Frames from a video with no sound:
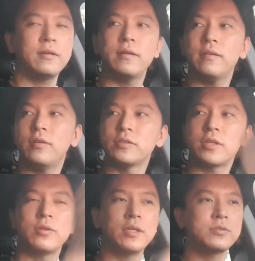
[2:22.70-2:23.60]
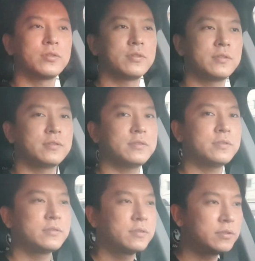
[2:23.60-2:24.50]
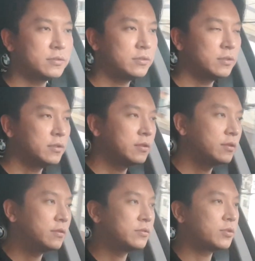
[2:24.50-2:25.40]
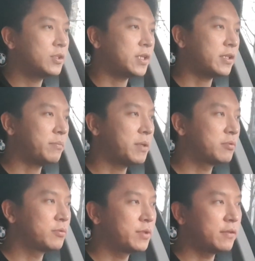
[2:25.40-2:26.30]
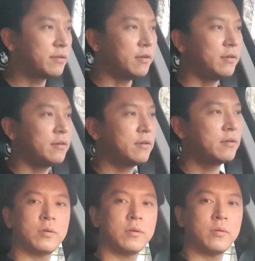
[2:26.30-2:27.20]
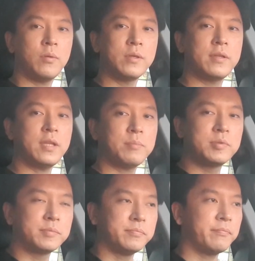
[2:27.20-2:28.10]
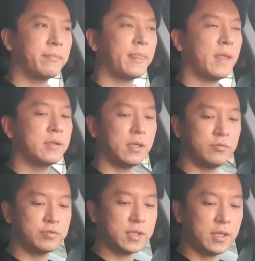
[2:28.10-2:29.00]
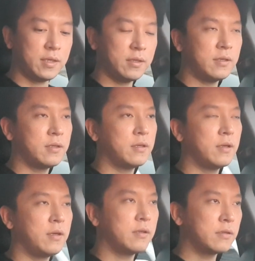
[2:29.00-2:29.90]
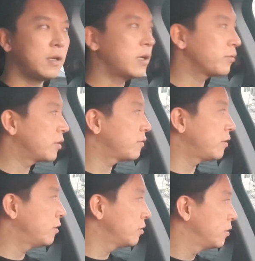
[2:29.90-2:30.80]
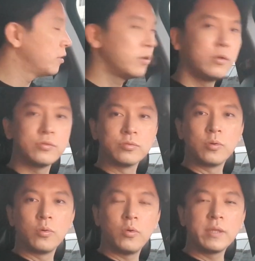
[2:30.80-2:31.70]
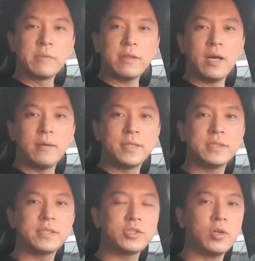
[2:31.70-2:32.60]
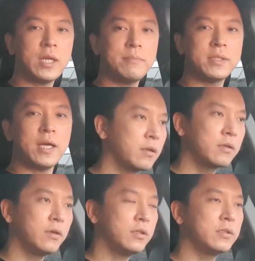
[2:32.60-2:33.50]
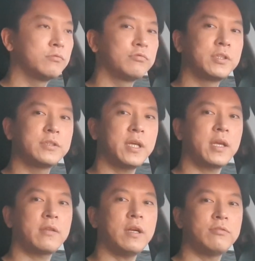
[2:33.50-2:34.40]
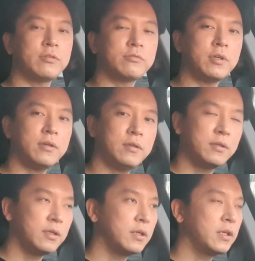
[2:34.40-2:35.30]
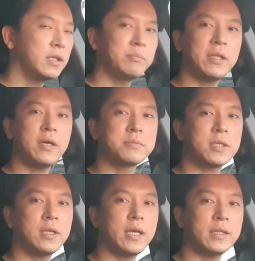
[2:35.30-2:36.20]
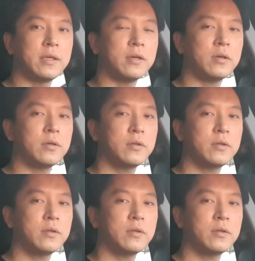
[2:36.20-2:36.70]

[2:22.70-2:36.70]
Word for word: 그래서 어쨌거나 저는 저의 자산 배분을 위해서 월세 상품에 대한 투자를 하기 위해서 준공공 임대 사업을 신청을 합니다 그거는 우리은행에서 할 수 있고요 임대 사업자를 내야 돼요